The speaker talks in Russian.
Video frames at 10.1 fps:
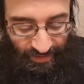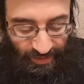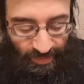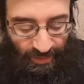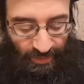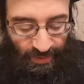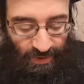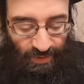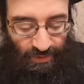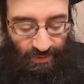Ну и потом
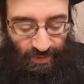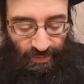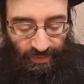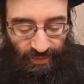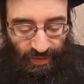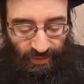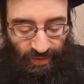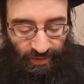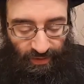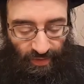еще одну историю приводит,
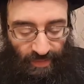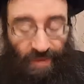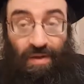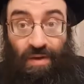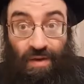которую я на другом